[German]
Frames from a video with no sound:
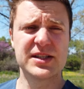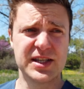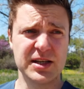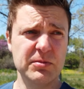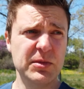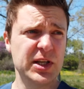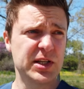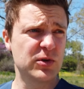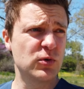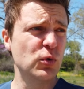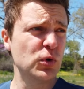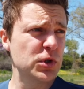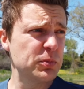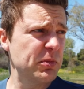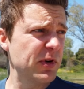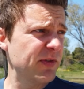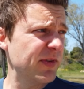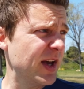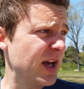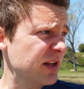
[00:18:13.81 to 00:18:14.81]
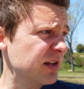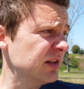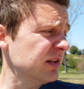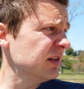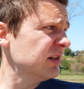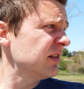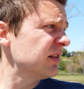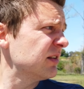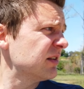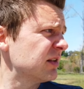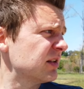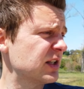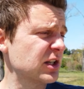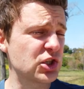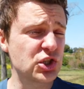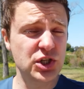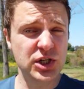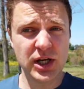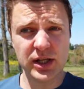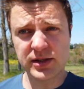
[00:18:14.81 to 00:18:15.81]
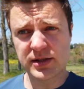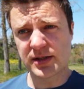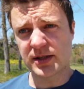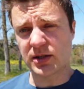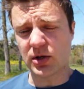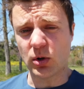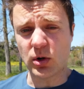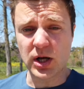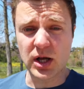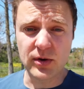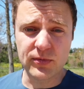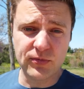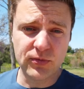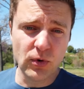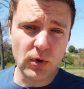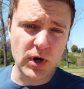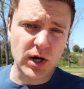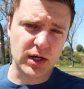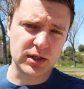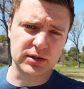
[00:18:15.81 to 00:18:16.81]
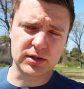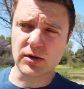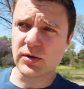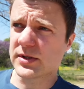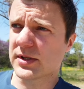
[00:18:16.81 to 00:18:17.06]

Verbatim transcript: ziemlich gut bewerten. Der Strand sieht auch hervorragend